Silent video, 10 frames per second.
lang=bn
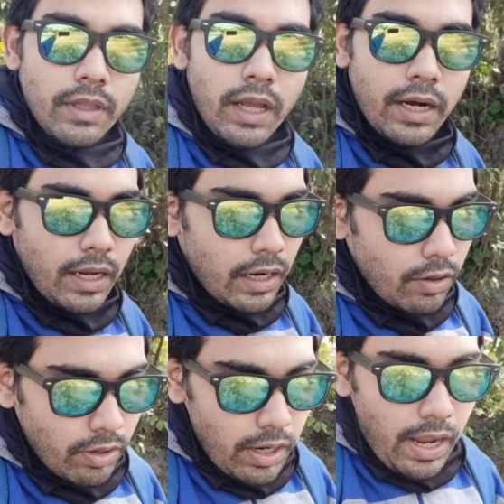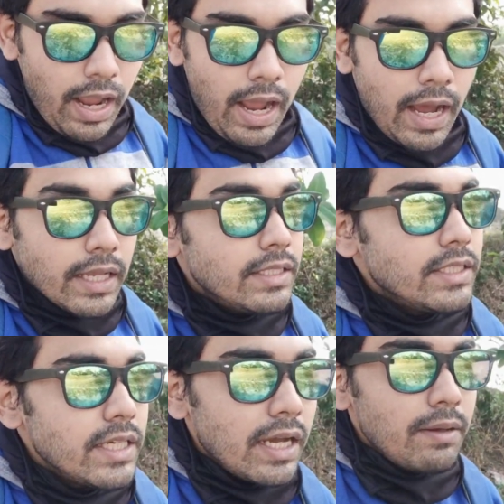তার কারণ আচি
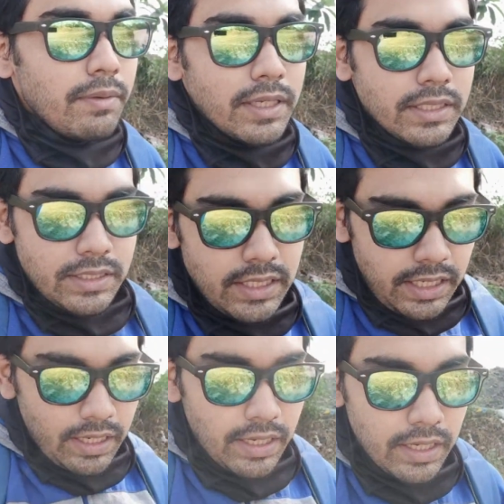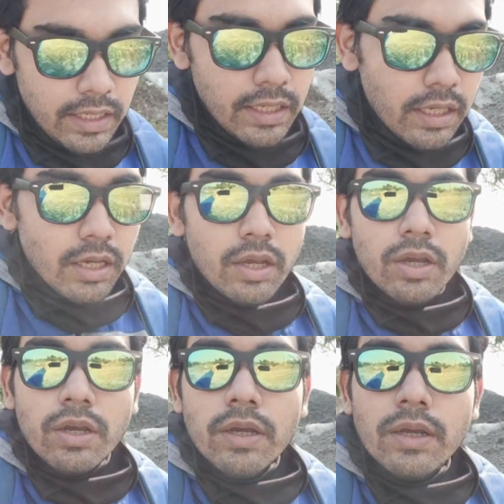সাহেবের যেই
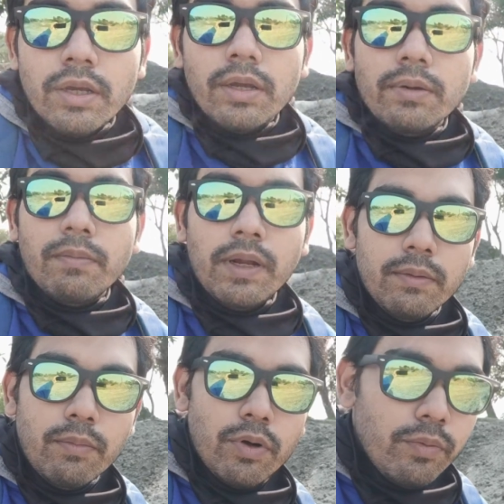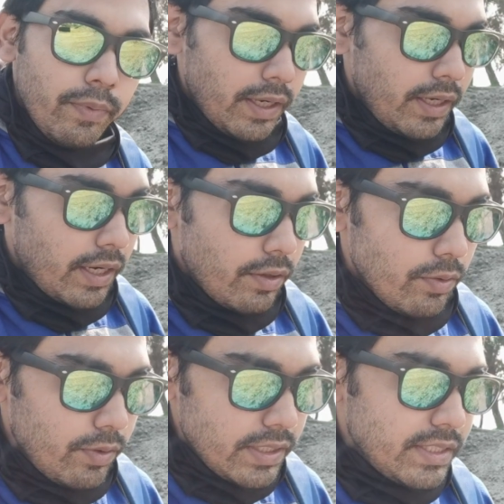মানে মনুমেন্টটা
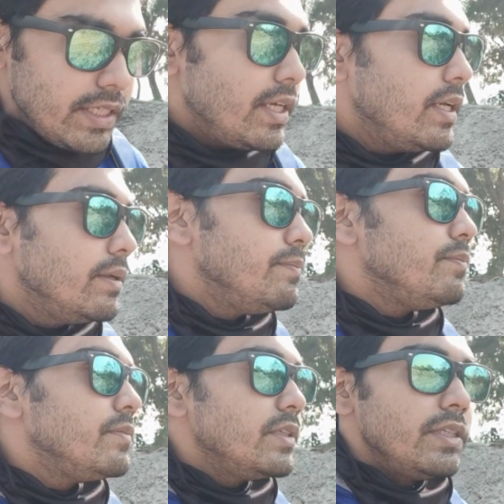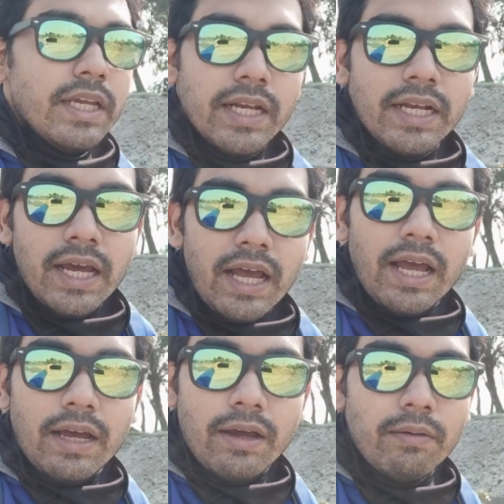রয়েছে সেটা
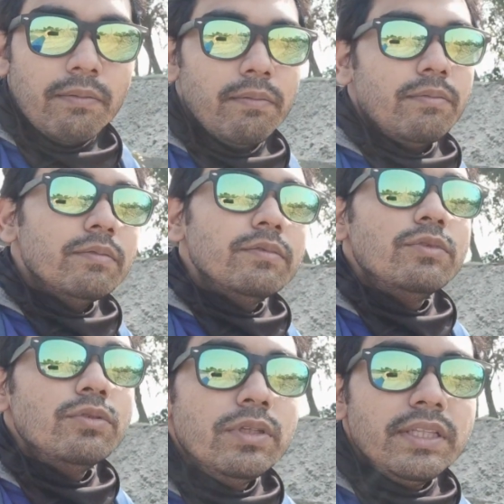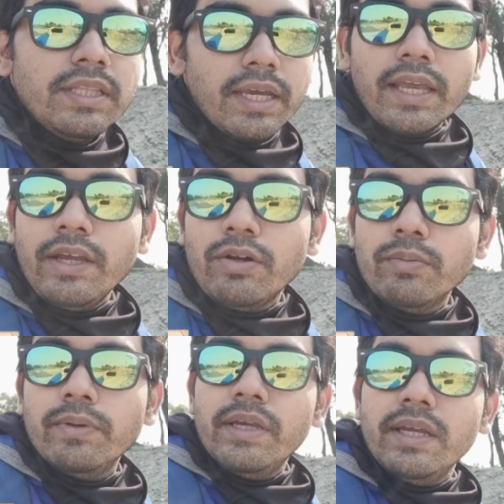দুদিক থেকেই
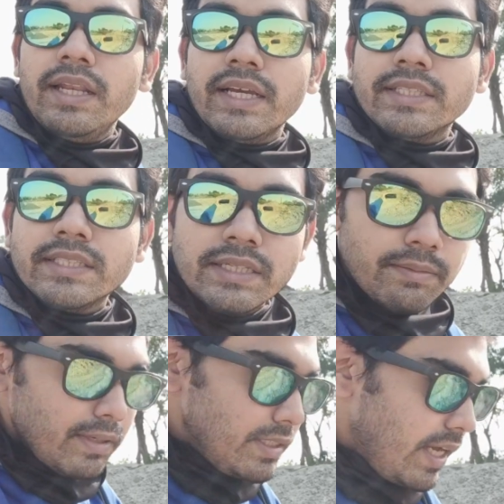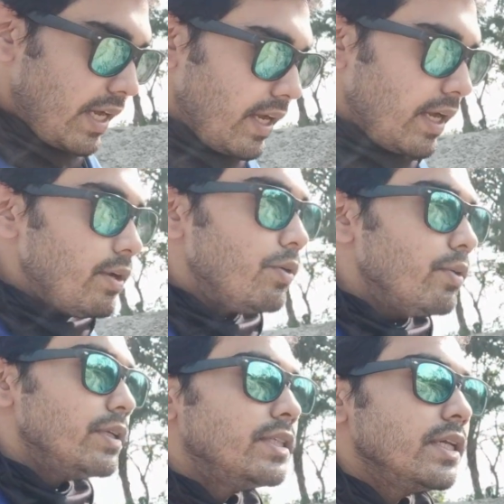খুবই ইনঅ্যাক্সেসেবল জায়গায়
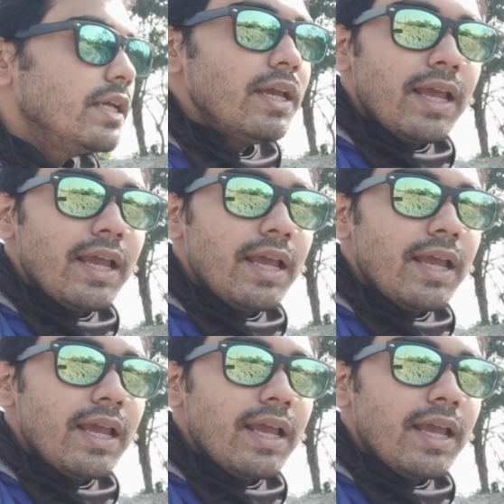রয়েছে